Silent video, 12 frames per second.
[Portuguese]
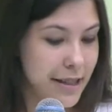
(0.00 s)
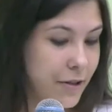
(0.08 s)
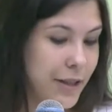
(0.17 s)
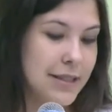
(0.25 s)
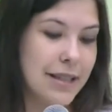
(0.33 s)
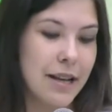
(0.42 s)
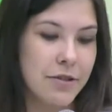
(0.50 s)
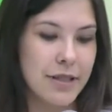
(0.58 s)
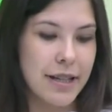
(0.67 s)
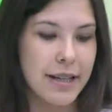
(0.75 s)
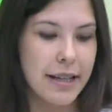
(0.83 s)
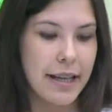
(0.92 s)
cinco estágios
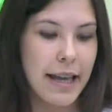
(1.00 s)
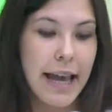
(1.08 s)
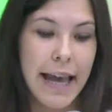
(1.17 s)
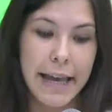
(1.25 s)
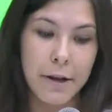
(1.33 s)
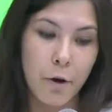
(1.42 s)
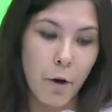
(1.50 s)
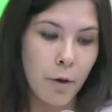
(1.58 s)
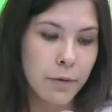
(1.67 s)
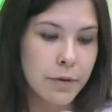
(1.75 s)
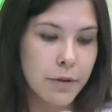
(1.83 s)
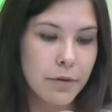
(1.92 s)
aqui:
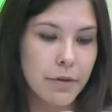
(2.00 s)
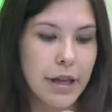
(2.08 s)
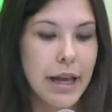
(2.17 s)
encontro,